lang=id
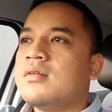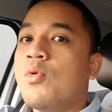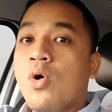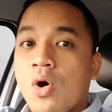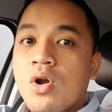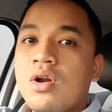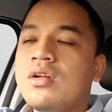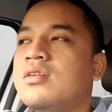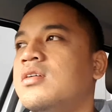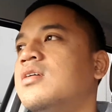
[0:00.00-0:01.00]
Bogor
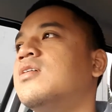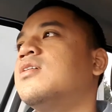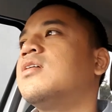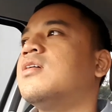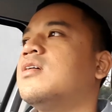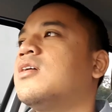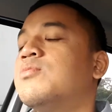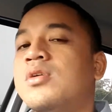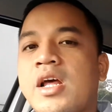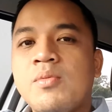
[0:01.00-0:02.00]
ke
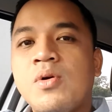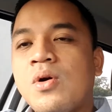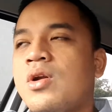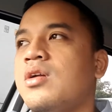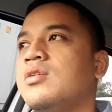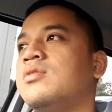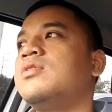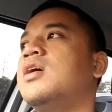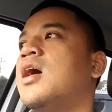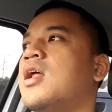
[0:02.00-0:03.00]
kebun raya Bogor
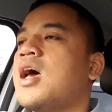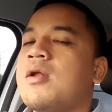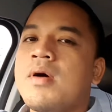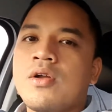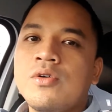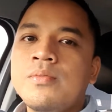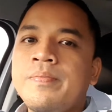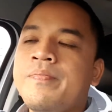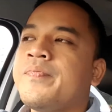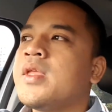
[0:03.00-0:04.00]
itu dengan almarhum